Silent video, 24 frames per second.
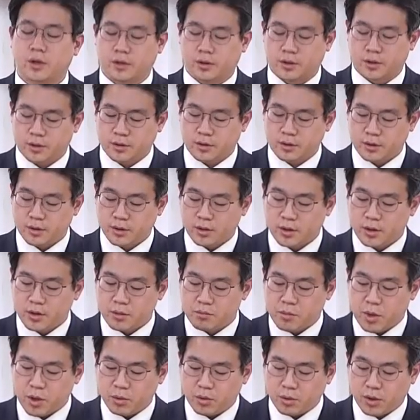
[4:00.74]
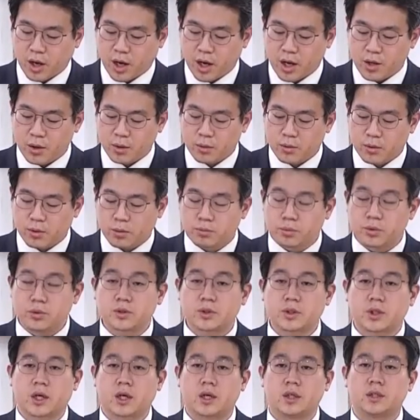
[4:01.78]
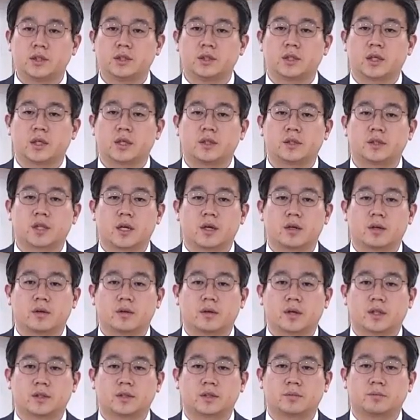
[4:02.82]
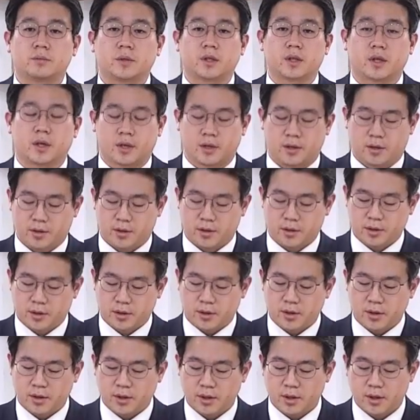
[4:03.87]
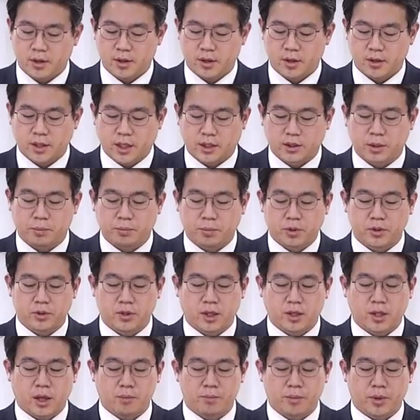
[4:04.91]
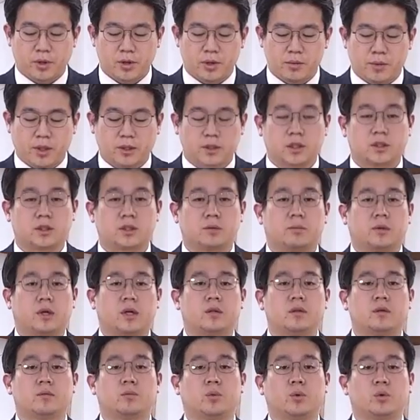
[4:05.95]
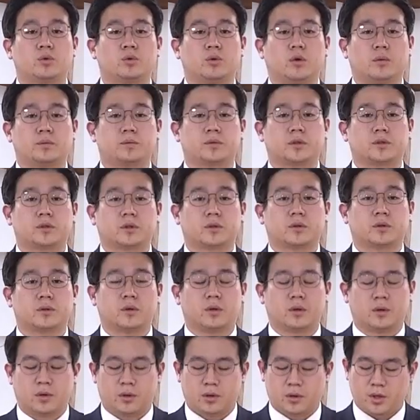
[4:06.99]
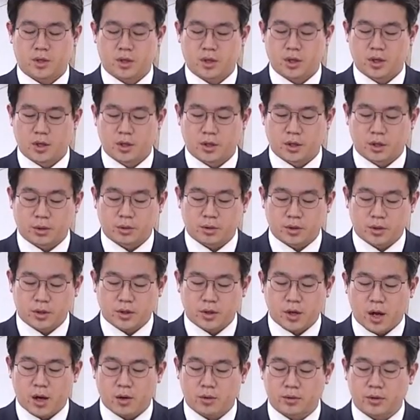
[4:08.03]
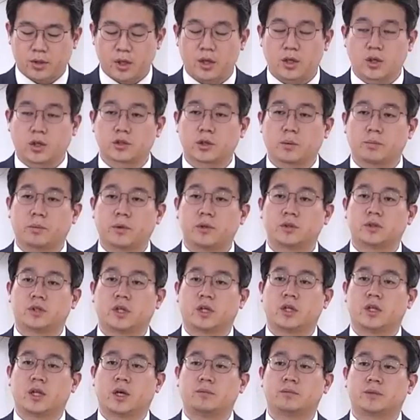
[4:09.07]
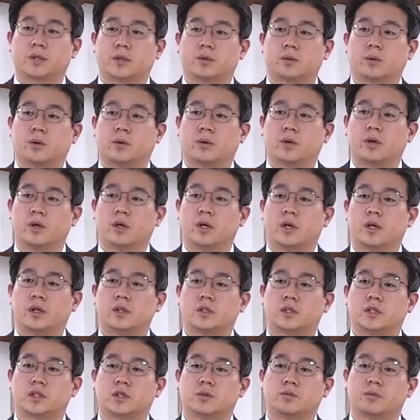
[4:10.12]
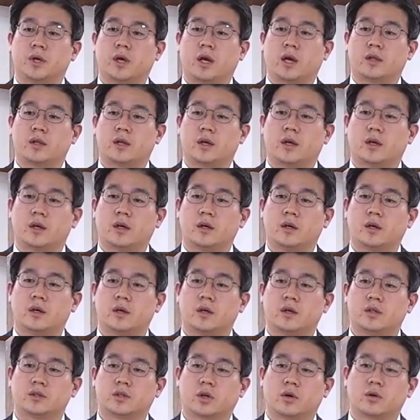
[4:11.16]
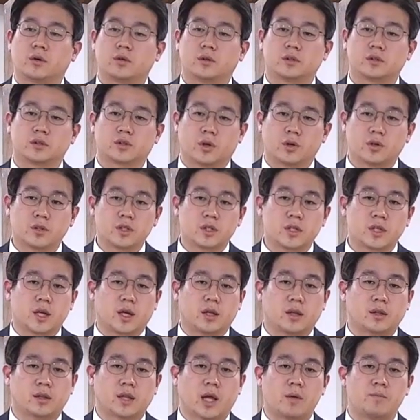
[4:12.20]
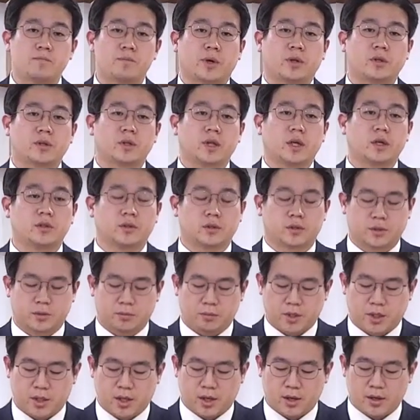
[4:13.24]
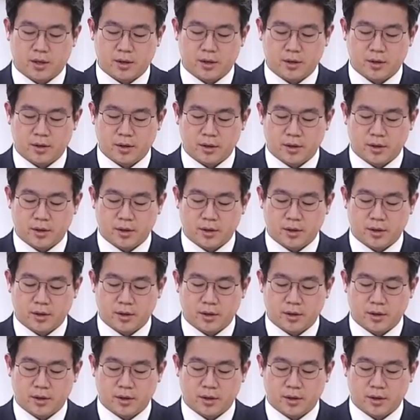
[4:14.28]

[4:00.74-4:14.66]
여인은 매우 가엾고 불쌍한 인생을 산 것 같습니다. 다섯 번이나 남편을 맞았지만 모두 없어졌고 그리고 그 가운데 여섯 번째의 남자도 지금의 아내의 정, 정실한 남편은 아니었습니다.